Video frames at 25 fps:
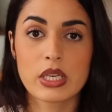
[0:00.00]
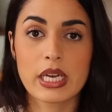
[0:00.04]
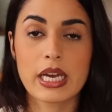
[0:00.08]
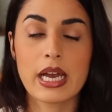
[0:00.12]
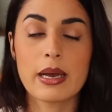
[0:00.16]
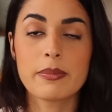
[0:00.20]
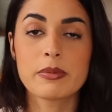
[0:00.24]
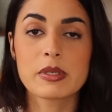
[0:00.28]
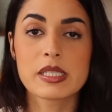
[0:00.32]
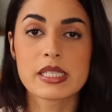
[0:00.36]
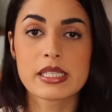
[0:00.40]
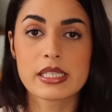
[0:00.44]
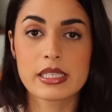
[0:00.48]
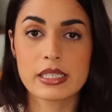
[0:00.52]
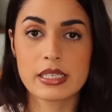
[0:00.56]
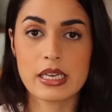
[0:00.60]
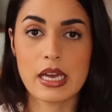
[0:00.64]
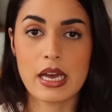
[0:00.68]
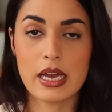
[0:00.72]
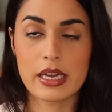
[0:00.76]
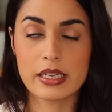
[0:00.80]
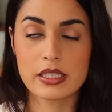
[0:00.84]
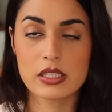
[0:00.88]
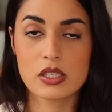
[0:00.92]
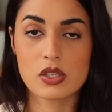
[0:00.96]
Da gab es
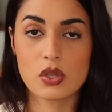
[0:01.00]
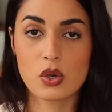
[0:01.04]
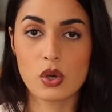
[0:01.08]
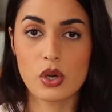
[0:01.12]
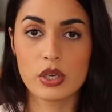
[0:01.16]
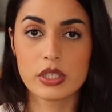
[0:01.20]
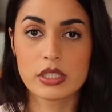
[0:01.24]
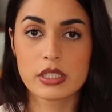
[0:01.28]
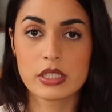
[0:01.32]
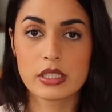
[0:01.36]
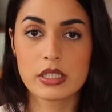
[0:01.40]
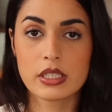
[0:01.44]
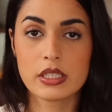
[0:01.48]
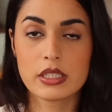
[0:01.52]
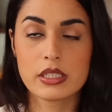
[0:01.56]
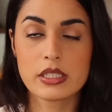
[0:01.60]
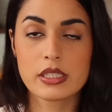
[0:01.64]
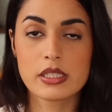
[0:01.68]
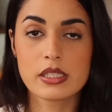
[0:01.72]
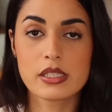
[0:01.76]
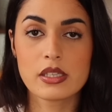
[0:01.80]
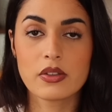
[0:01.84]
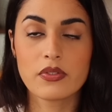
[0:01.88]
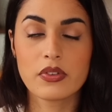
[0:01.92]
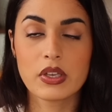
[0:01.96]
Sicherheitsleute, die
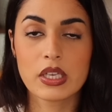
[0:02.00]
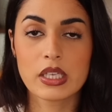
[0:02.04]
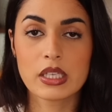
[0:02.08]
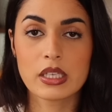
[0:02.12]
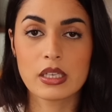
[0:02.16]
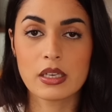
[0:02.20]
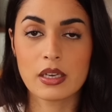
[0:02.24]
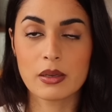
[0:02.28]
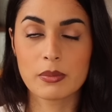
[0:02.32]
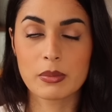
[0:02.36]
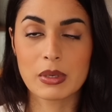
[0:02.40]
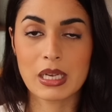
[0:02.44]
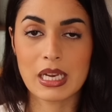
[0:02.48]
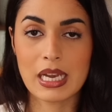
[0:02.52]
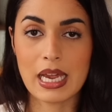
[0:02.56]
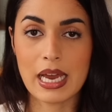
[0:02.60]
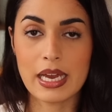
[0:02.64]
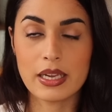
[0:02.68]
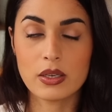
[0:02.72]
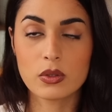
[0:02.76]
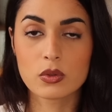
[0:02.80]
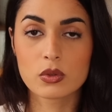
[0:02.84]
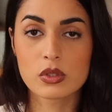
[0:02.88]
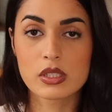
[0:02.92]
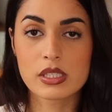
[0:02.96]
sie wegen ihrem
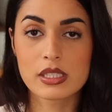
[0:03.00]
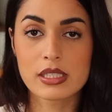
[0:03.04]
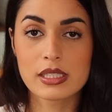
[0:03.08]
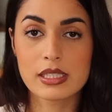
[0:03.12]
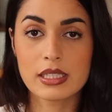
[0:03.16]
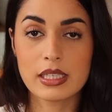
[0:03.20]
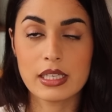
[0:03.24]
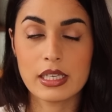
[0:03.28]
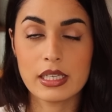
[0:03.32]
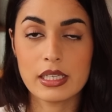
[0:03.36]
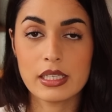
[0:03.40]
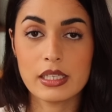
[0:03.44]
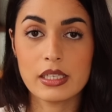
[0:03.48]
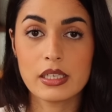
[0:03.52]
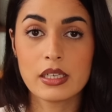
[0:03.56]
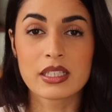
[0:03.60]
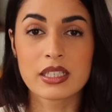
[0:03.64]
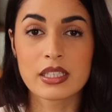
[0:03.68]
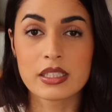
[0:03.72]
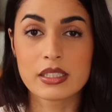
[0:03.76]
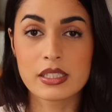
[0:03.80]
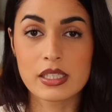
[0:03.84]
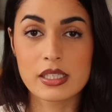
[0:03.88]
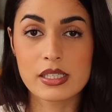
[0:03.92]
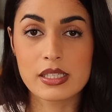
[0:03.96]
Kleidungsstil
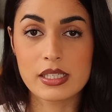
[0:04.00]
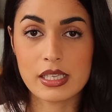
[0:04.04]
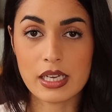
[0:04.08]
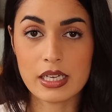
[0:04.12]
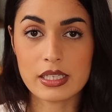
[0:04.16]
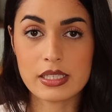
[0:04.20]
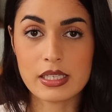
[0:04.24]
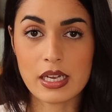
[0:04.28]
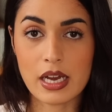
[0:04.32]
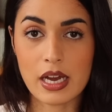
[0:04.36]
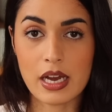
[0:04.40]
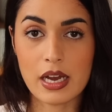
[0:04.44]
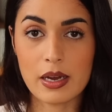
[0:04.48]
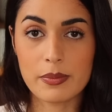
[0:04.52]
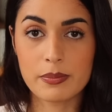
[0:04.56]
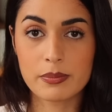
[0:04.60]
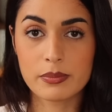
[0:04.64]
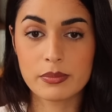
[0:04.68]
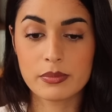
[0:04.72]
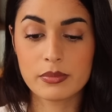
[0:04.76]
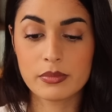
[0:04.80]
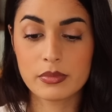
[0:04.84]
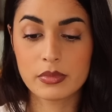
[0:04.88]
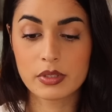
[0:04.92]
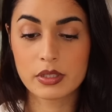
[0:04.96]
kritisiert
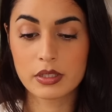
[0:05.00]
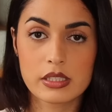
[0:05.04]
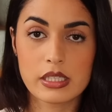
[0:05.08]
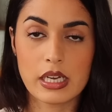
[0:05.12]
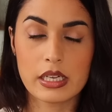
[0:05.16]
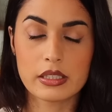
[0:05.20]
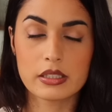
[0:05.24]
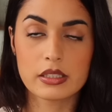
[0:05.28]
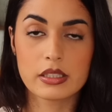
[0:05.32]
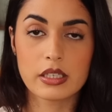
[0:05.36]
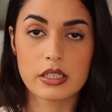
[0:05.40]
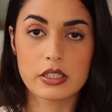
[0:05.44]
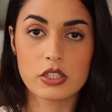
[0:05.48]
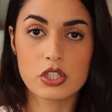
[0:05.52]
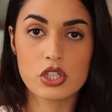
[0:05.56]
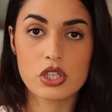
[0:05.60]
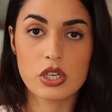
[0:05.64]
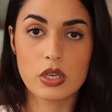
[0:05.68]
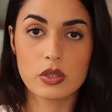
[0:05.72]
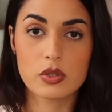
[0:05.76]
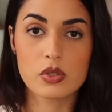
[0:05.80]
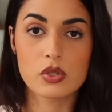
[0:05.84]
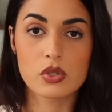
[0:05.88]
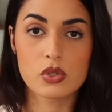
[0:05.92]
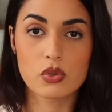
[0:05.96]
haben Sie hatte dann die
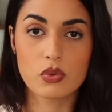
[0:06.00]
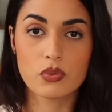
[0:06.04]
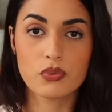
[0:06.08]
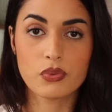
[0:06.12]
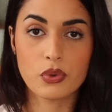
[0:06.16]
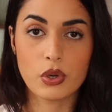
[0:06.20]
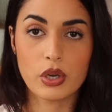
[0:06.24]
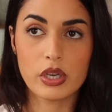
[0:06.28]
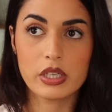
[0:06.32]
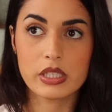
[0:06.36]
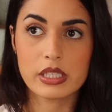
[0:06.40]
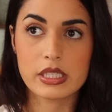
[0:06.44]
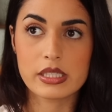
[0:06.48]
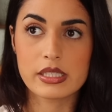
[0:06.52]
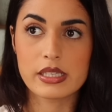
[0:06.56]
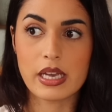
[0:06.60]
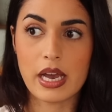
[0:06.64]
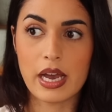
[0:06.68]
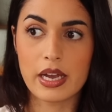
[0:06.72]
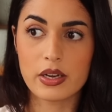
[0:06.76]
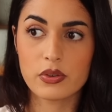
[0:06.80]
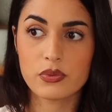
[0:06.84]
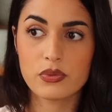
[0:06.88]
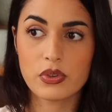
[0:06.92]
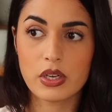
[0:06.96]
Schnauze so voll, dass sie
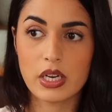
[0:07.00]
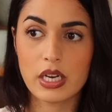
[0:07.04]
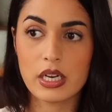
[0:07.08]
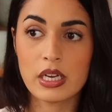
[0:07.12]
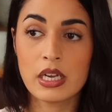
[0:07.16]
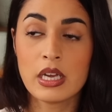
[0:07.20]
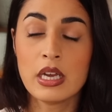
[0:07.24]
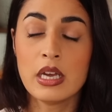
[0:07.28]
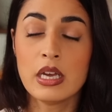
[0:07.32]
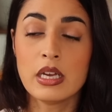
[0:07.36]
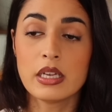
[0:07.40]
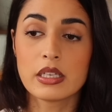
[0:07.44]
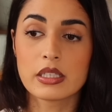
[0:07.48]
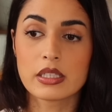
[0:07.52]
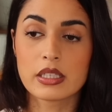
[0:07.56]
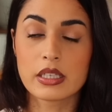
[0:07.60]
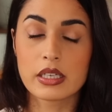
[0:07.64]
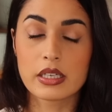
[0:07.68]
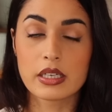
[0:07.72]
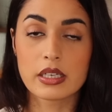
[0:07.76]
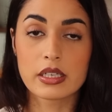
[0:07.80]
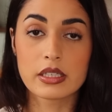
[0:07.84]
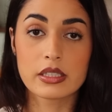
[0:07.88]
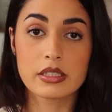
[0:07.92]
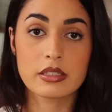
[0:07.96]
einfach
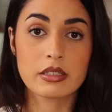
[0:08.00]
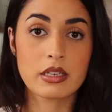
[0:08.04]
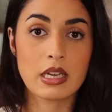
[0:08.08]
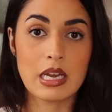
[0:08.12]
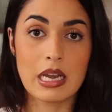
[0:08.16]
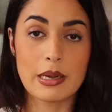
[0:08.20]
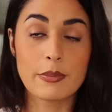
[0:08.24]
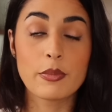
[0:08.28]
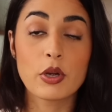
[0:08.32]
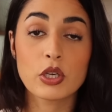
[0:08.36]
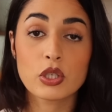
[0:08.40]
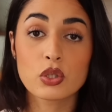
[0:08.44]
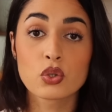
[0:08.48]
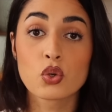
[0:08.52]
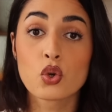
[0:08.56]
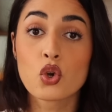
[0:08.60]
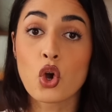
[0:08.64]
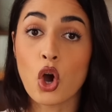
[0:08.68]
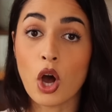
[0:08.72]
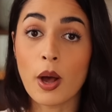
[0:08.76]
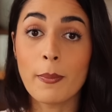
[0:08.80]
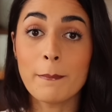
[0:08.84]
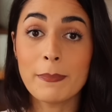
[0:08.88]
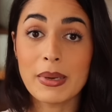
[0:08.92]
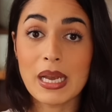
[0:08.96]
ihre Klamotten
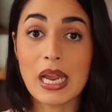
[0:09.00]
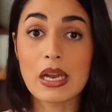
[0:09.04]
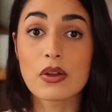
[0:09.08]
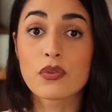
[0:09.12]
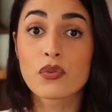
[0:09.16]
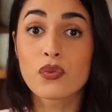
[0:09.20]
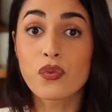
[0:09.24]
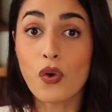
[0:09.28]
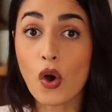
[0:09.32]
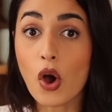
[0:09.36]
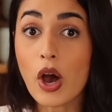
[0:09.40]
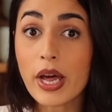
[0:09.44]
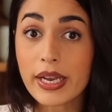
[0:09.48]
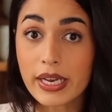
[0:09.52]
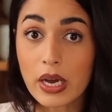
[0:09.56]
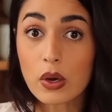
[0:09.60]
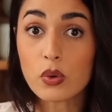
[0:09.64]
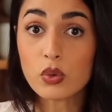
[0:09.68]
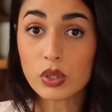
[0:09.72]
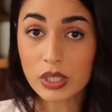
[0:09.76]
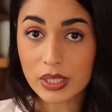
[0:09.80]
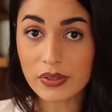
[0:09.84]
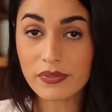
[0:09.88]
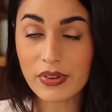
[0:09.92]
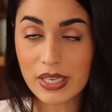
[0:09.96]
komplett vor der
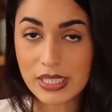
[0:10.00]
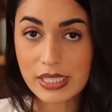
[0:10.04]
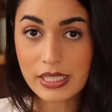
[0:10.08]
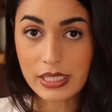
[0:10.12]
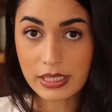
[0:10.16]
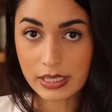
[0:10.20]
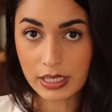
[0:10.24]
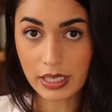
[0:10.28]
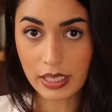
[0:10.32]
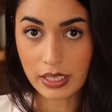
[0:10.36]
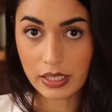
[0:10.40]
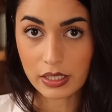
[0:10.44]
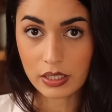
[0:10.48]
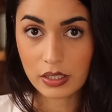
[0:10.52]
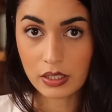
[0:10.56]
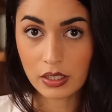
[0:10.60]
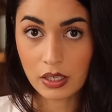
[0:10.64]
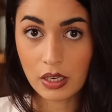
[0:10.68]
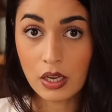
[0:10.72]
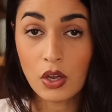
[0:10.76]
Universität,